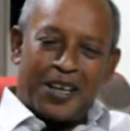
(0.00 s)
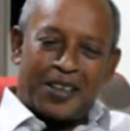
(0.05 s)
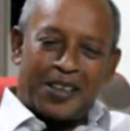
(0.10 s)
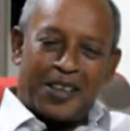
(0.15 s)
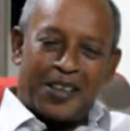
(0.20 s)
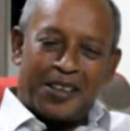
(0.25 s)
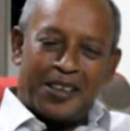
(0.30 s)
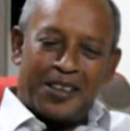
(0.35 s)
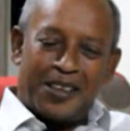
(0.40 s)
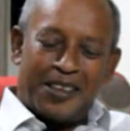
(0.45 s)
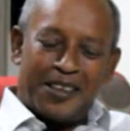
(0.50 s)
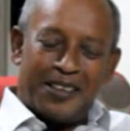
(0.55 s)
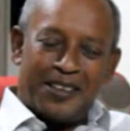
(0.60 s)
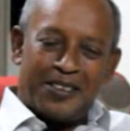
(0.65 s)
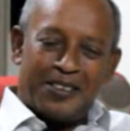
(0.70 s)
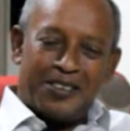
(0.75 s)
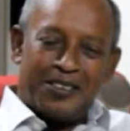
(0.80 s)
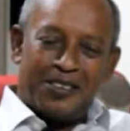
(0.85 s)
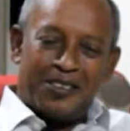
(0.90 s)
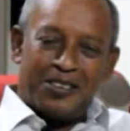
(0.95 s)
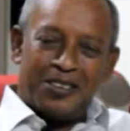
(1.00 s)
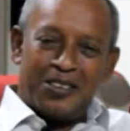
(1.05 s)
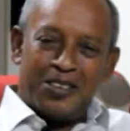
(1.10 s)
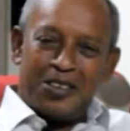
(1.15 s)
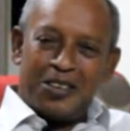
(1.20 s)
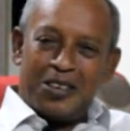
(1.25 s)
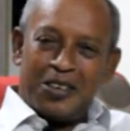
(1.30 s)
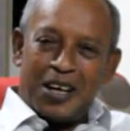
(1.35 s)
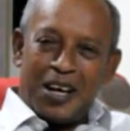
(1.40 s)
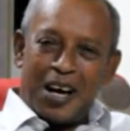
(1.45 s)
একসাথে
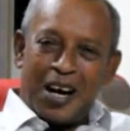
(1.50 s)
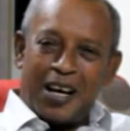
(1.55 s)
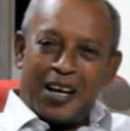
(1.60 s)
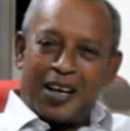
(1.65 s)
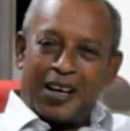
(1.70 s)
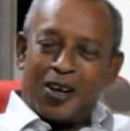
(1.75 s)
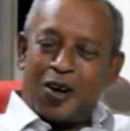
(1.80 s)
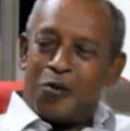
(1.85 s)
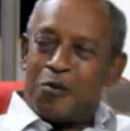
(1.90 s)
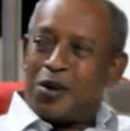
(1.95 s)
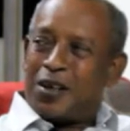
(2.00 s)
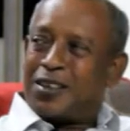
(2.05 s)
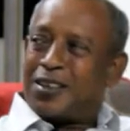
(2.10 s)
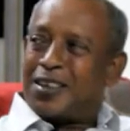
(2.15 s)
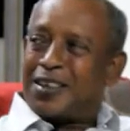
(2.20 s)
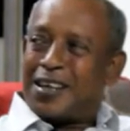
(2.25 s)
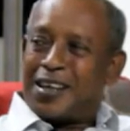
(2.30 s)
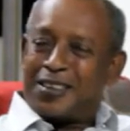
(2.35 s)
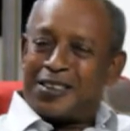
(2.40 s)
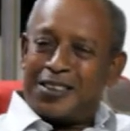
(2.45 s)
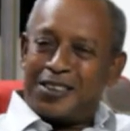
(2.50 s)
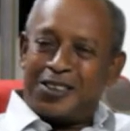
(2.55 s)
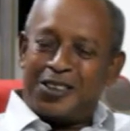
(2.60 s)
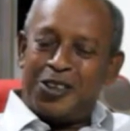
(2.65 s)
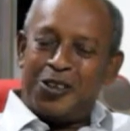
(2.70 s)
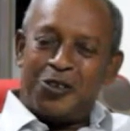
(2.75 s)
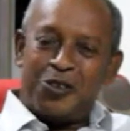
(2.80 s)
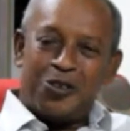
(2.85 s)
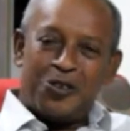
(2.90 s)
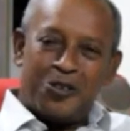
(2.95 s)
আগারগাঁও বাজার কাছে
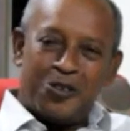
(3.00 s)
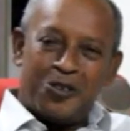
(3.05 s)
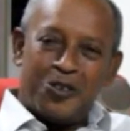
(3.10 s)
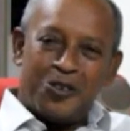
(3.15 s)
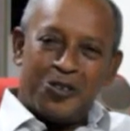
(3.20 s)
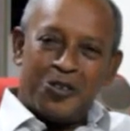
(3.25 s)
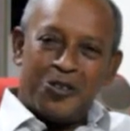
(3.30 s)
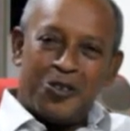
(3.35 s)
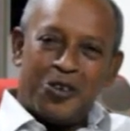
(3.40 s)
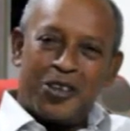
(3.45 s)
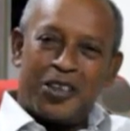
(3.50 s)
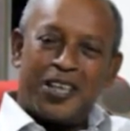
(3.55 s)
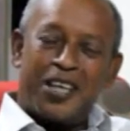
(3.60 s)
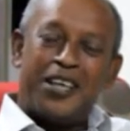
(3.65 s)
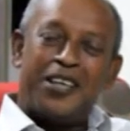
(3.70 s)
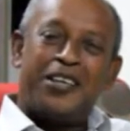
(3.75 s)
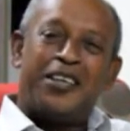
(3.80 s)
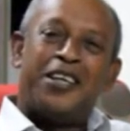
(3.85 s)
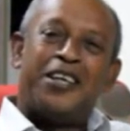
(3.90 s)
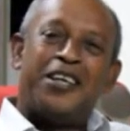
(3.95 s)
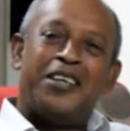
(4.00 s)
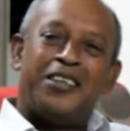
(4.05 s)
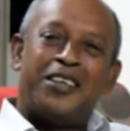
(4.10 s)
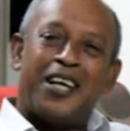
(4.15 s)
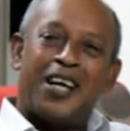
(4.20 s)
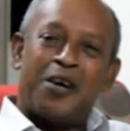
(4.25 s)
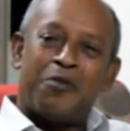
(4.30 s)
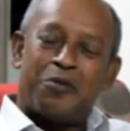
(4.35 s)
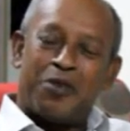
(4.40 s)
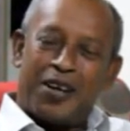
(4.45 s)
ছিল ওই ক্যান্টিনে যে
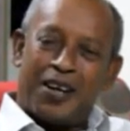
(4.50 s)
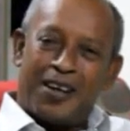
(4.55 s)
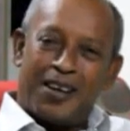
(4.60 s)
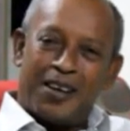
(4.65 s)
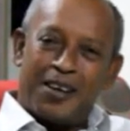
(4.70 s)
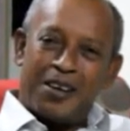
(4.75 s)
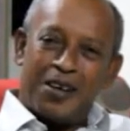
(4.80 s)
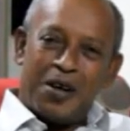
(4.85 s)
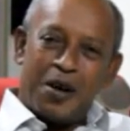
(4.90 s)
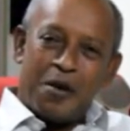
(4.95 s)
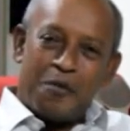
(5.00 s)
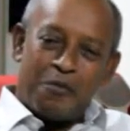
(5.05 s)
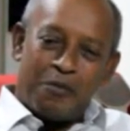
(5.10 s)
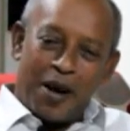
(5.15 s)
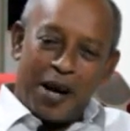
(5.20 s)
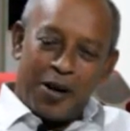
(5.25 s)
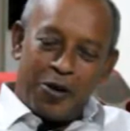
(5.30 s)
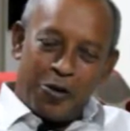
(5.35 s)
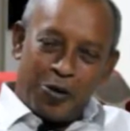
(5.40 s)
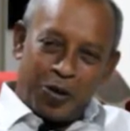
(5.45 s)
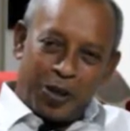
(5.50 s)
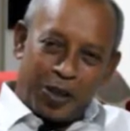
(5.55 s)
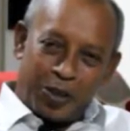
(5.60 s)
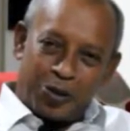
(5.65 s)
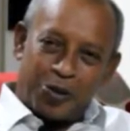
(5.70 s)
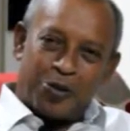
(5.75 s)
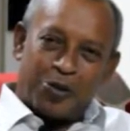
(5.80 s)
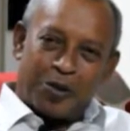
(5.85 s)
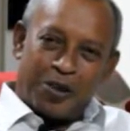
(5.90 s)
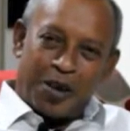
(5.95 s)
আমরা বাই
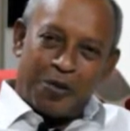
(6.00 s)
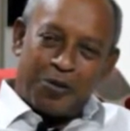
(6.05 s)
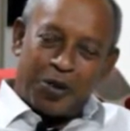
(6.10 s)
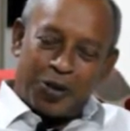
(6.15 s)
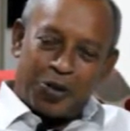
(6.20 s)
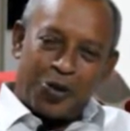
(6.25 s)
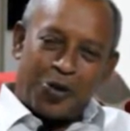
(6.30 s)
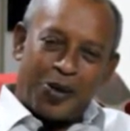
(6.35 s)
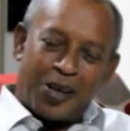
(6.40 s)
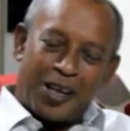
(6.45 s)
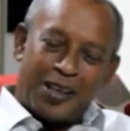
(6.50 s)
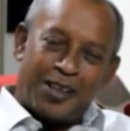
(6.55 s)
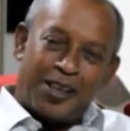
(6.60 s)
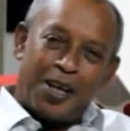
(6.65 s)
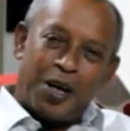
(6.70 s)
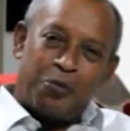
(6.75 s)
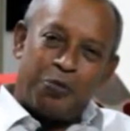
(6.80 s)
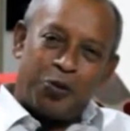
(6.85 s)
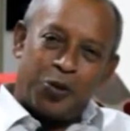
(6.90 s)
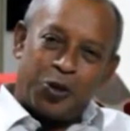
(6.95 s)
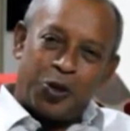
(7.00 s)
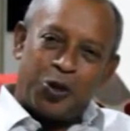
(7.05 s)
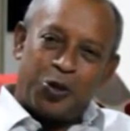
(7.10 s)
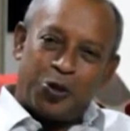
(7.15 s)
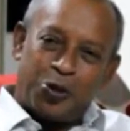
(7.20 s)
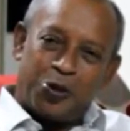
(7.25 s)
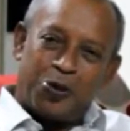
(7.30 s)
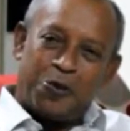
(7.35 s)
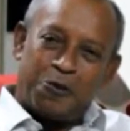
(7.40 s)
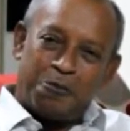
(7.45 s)
রোটেশন আমরা সংখ্যায় ছিলাম পঁচিশ
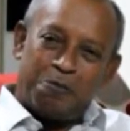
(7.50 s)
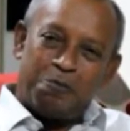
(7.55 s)
জন